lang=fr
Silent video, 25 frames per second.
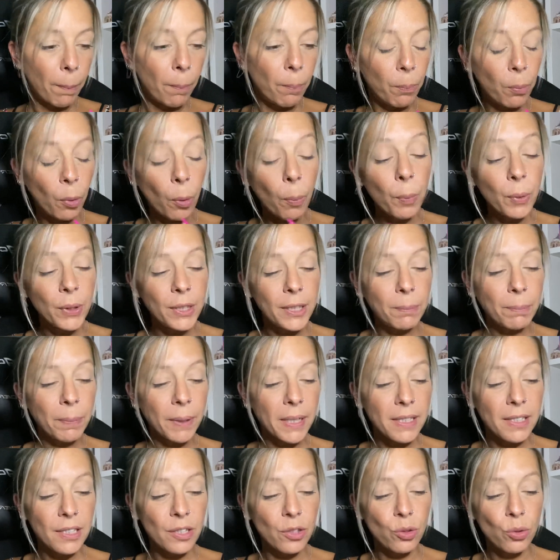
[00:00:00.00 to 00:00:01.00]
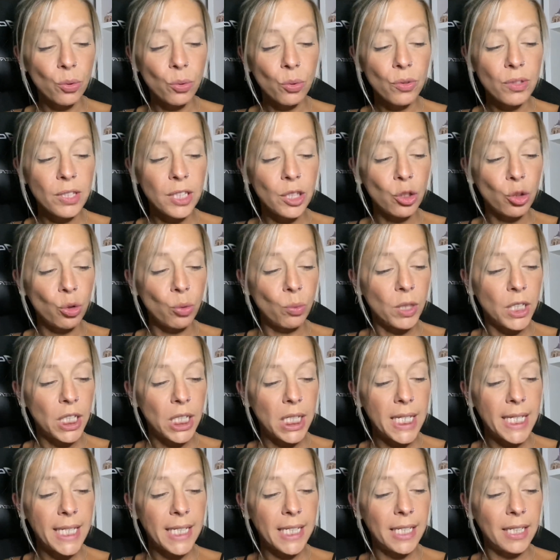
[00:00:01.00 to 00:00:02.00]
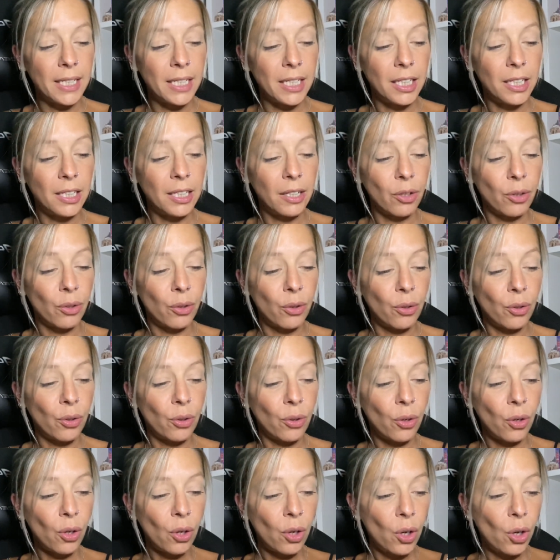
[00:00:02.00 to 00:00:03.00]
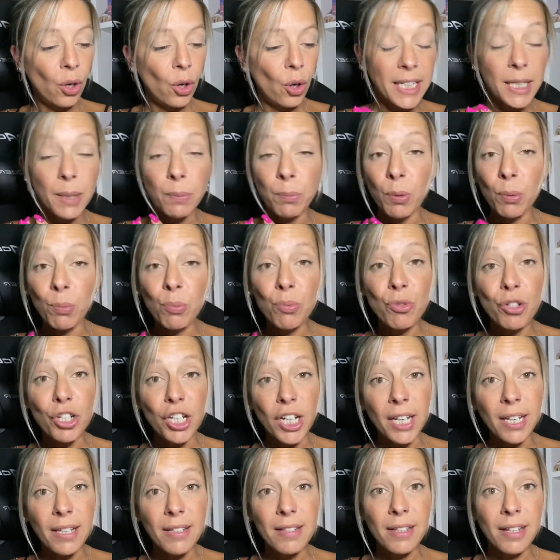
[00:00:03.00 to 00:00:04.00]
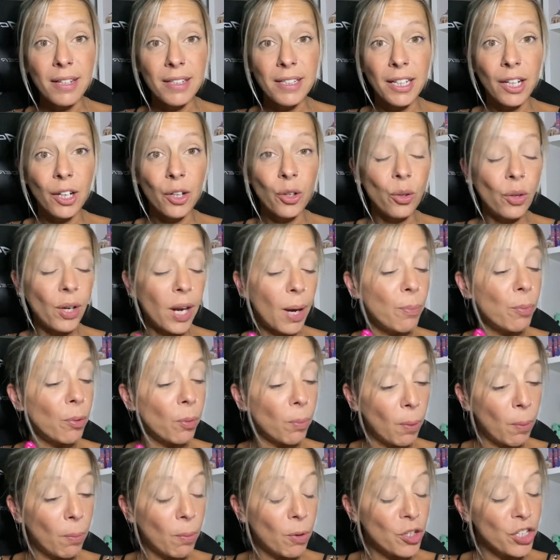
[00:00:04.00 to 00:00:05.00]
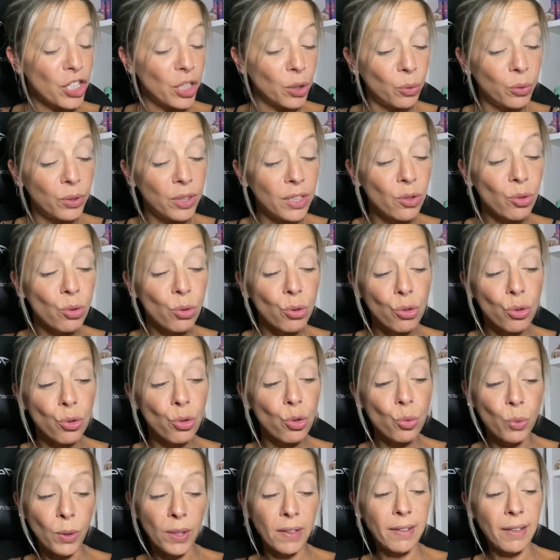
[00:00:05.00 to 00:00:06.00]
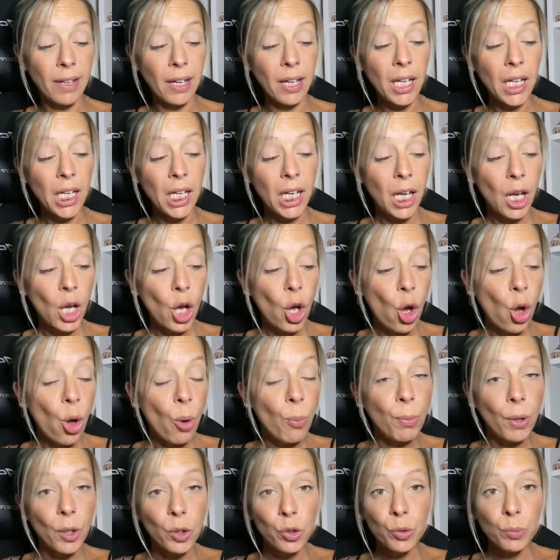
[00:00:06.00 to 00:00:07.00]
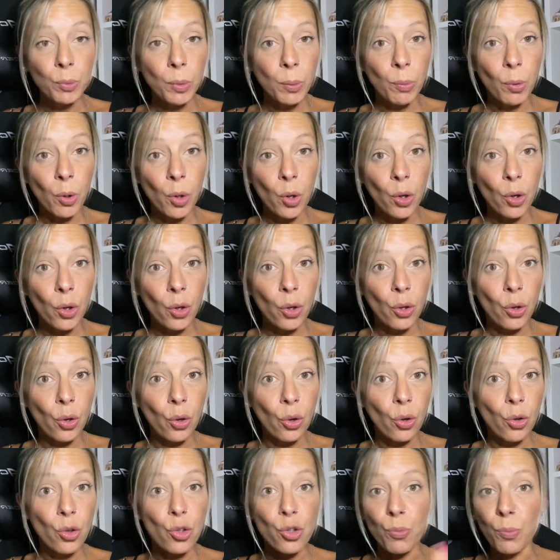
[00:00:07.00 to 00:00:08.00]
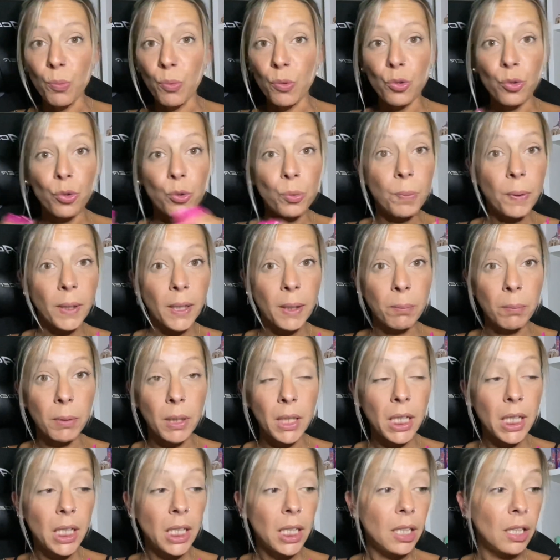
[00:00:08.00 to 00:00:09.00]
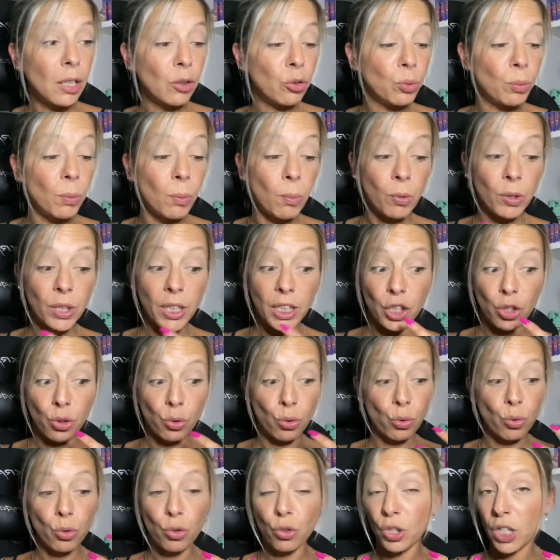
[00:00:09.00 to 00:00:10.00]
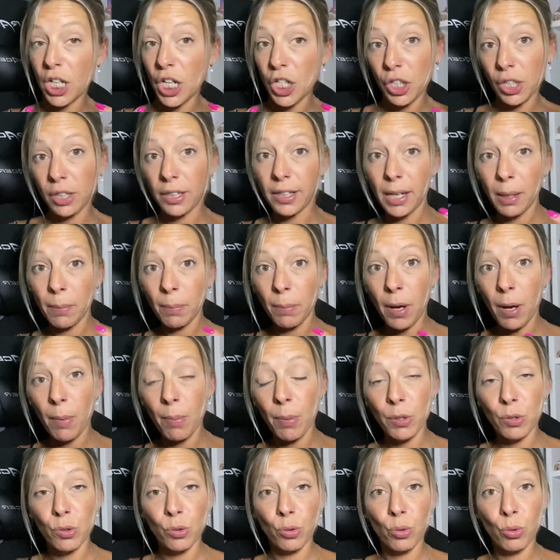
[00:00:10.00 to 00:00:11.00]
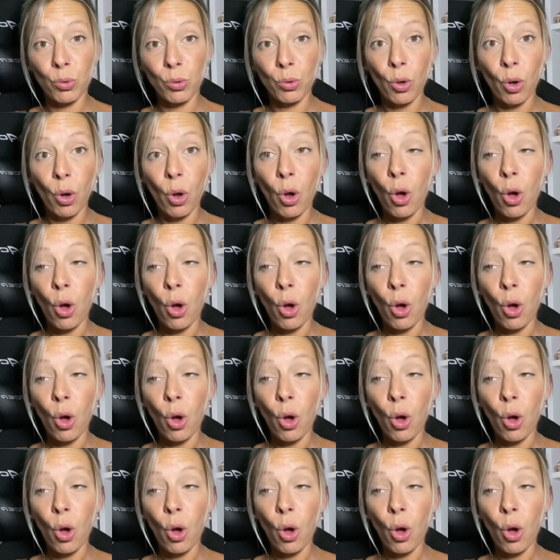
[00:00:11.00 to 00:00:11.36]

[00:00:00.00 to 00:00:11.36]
Pour petite précision, c'est une wishlist qui, euh, qui peut bouger, c'est-à-dire que là pour le moment j'ai noté ce que je souhaitais, mais à tout moment euh, je peux supprimer, à tout moment il y a des choses que je n'achèterai pas parce que...